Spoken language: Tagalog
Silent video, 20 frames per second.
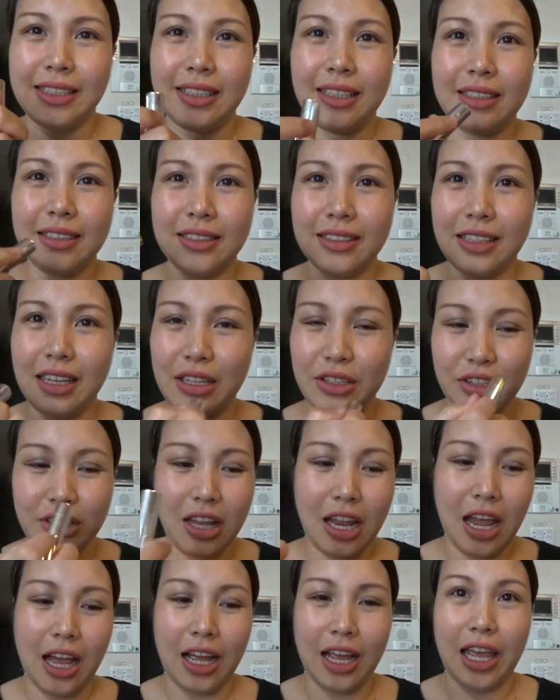Isang ganun
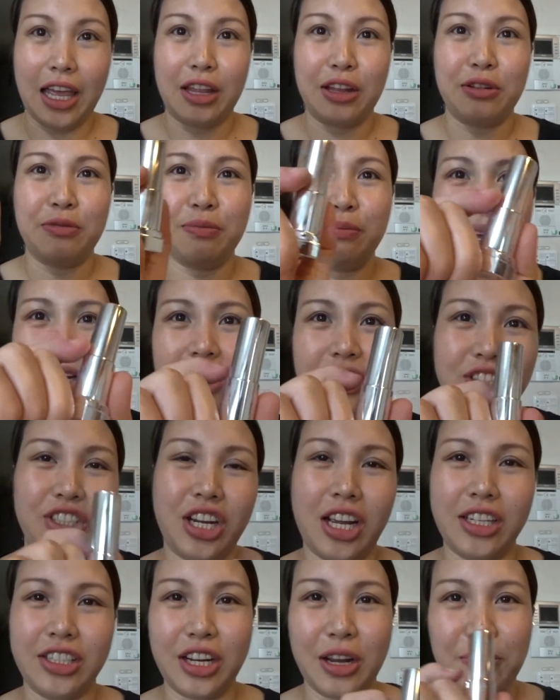lang. And matte
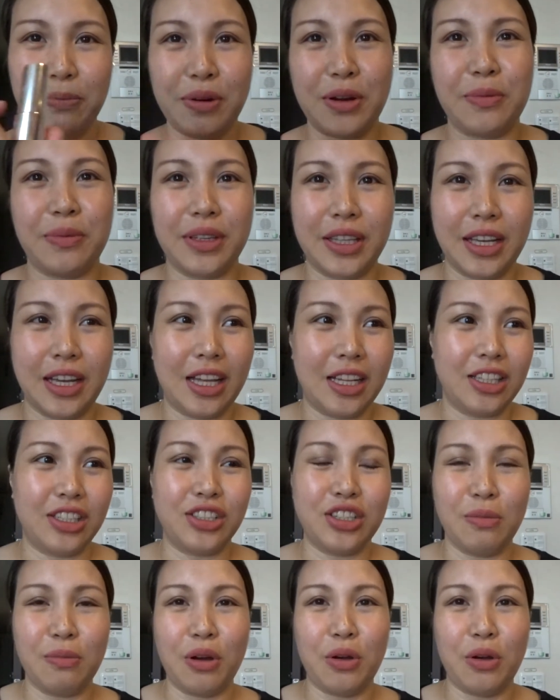siya, syempre matagal din siya